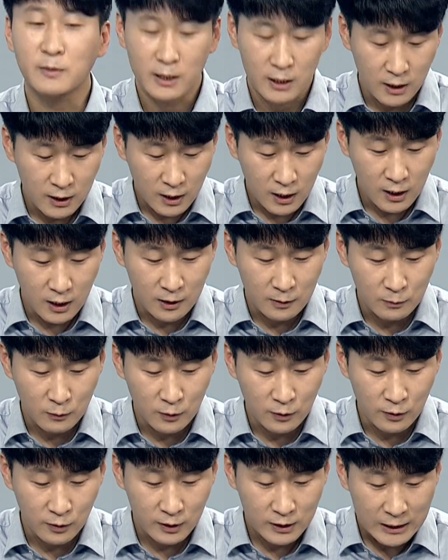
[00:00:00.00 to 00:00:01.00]
만약에
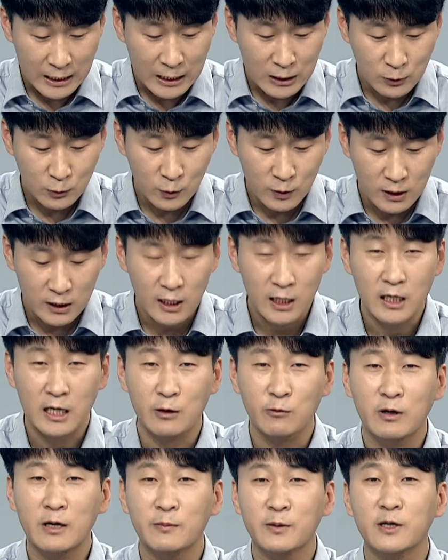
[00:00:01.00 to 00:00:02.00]
뭐 여기
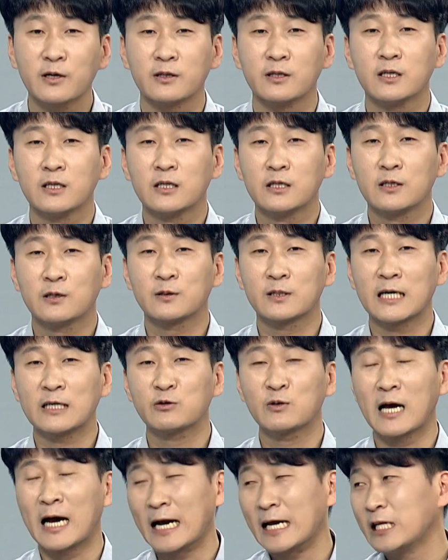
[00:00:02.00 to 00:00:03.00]
창조인이다라고 하면
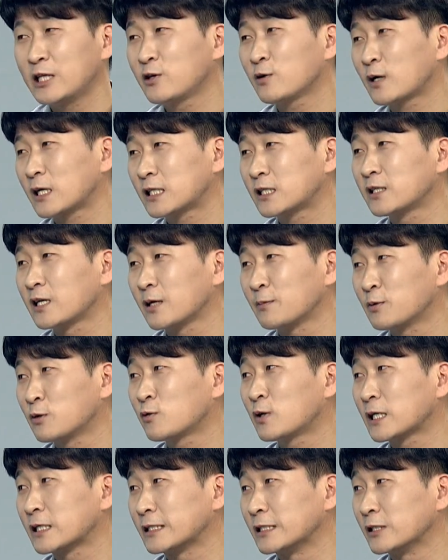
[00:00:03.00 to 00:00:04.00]
나중에 아이디어 같은 게
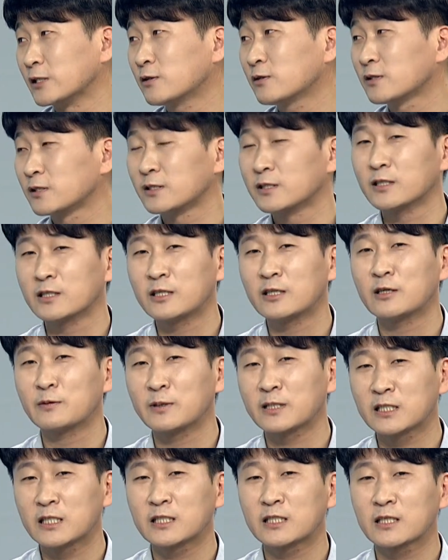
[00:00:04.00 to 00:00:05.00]
필요하거든요. 음.
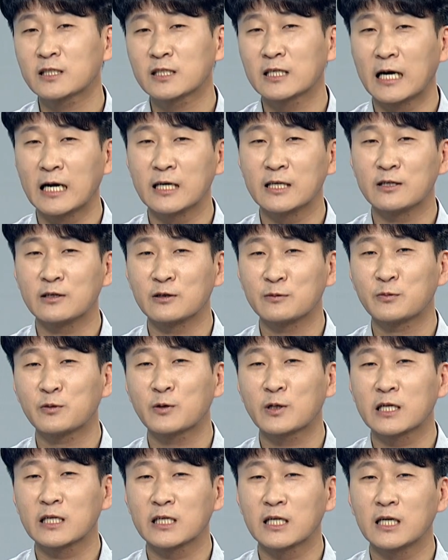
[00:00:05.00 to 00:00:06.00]
기업의 실질적인 아이디어가
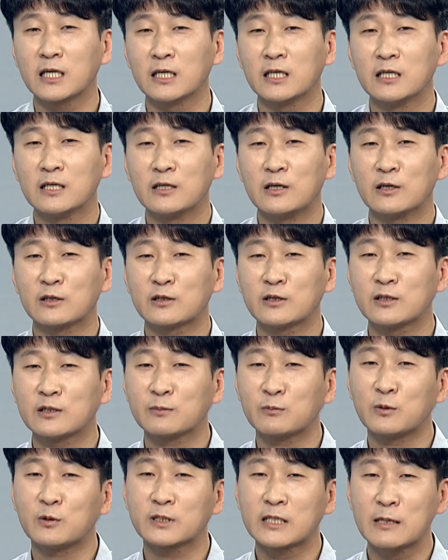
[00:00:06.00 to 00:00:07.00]
필요하니까
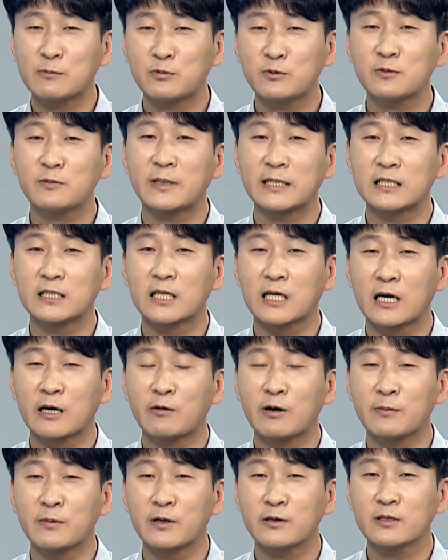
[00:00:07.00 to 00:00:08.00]
어떤 뭐 상품을
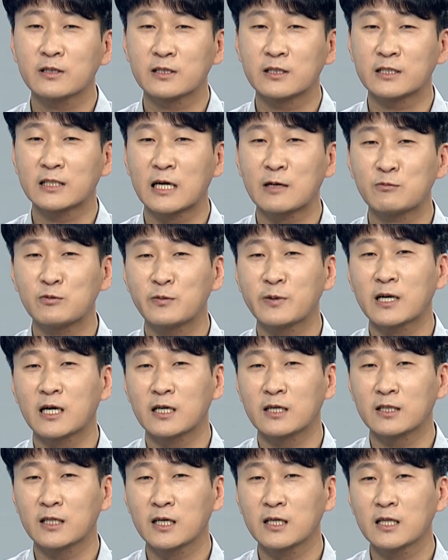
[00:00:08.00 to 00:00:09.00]
만든다라고 하면 그 상품에
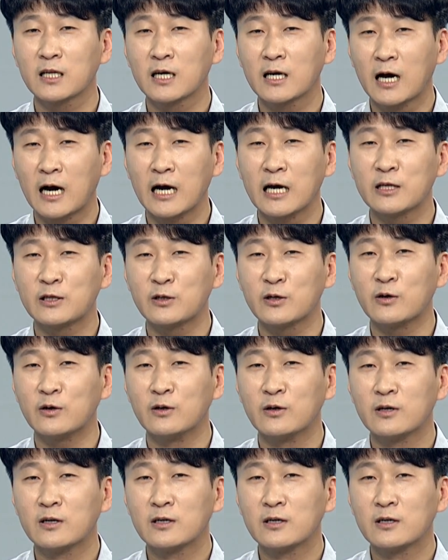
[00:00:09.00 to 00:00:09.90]
관련된 아이디어